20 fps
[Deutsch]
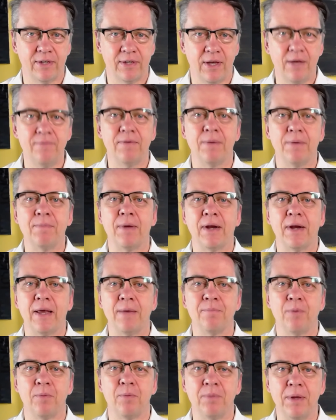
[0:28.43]
Ja, wenn man
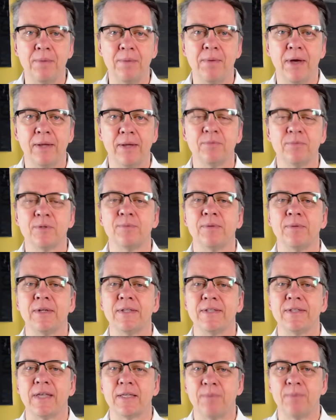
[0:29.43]
ein Problem hat, muss man
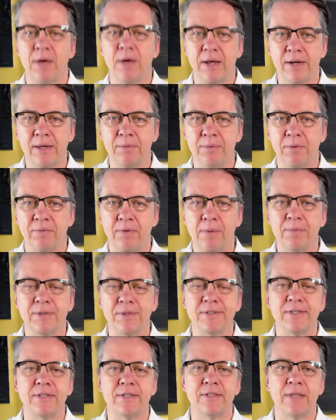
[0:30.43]
das erstmal annehmen. Wenn
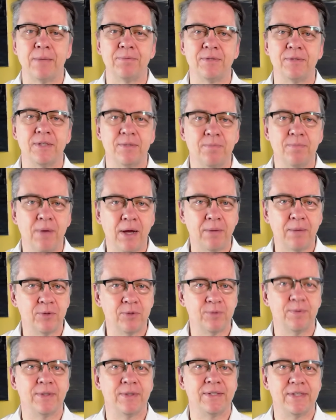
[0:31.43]
man sich selbst nicht mag,
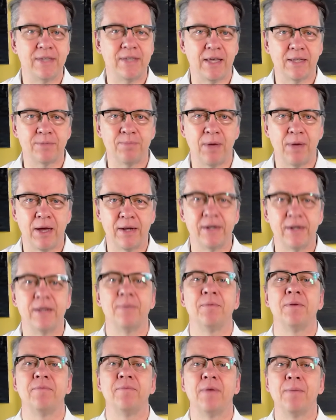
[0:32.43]
muss man sich erstmal
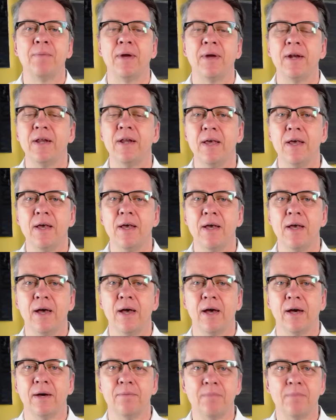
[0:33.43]
annehmen. Wenn man
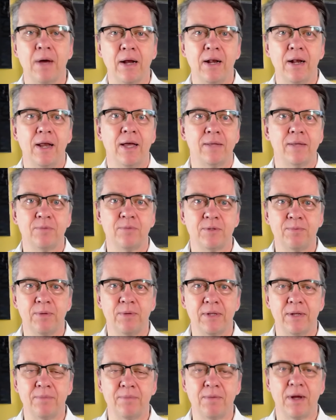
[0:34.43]
äh, Mangel hat, muss
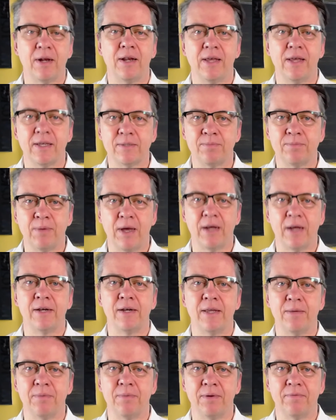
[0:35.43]
man den Mangel erstmal
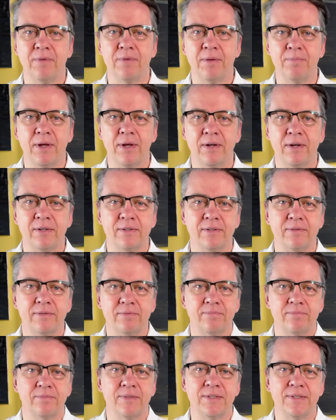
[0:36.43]
annehmen. Wenn
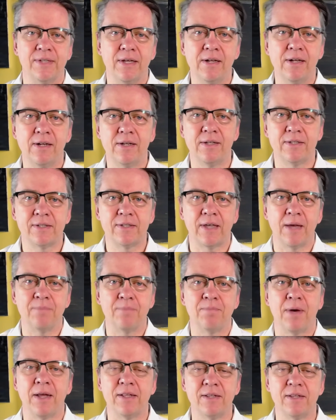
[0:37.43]
man Single ist,
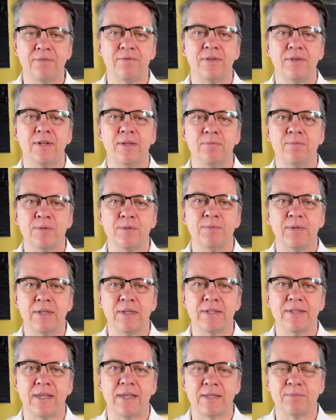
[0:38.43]
keinen Partner findet, muss man
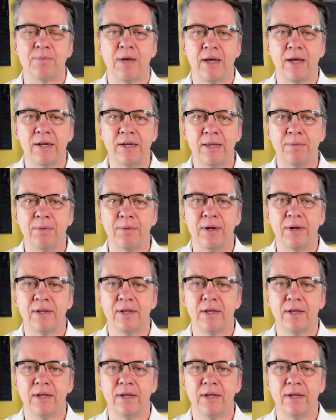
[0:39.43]
das erstmal annehmen.